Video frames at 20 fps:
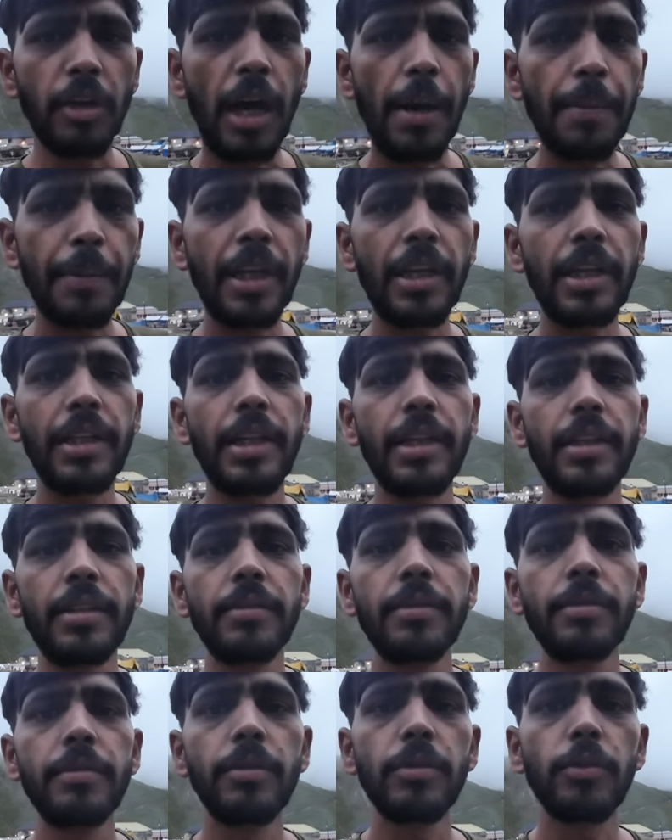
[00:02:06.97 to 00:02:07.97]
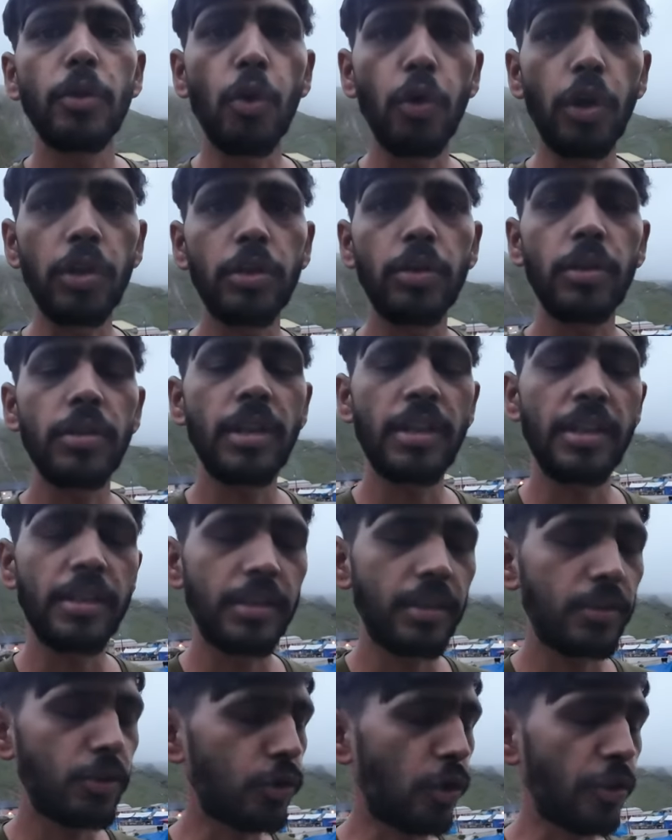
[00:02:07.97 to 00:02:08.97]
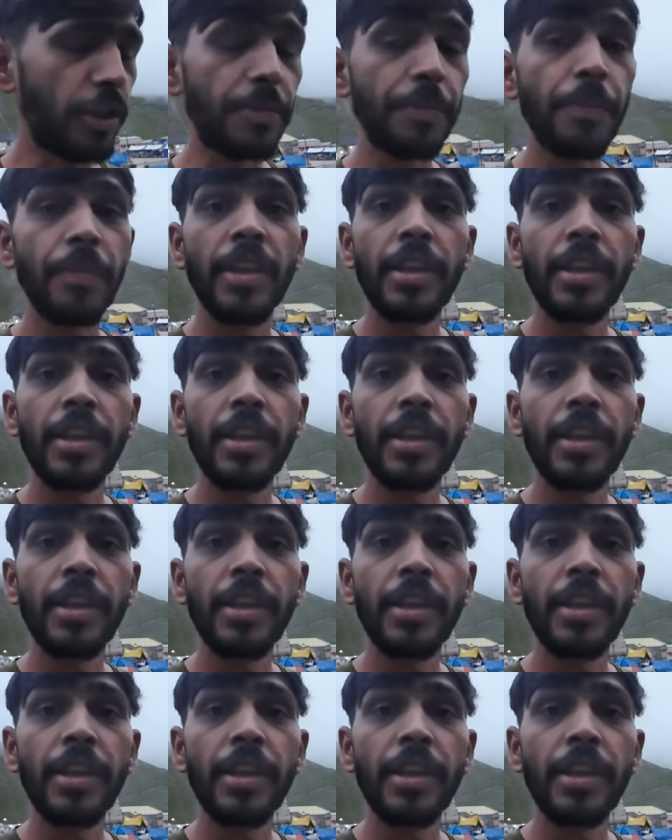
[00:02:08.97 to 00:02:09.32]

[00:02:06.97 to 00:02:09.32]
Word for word: आपके लिए खोल सॉरी